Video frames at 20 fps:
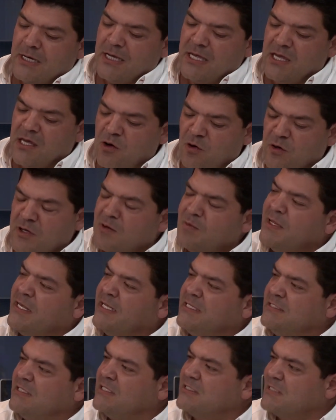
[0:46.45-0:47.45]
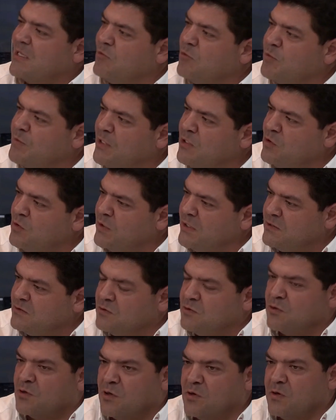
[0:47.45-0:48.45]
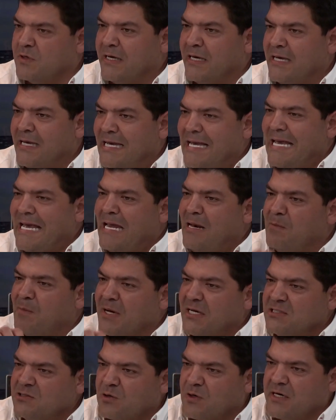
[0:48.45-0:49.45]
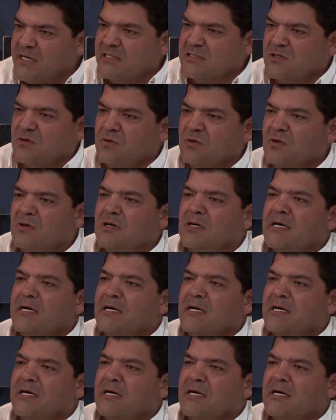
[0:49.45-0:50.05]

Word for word: Y hoy en Medellín estamos viendo eso. Yo creo que el mayor riesgo